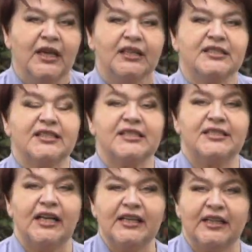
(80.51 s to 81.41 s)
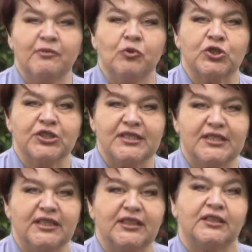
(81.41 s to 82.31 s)
Из кизельника можно
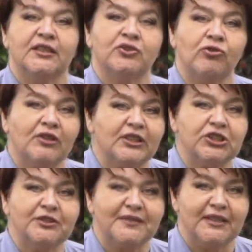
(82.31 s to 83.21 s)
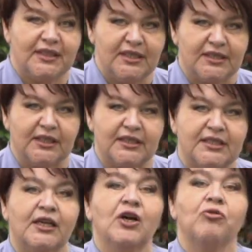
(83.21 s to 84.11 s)
сделать не только живые изгороди,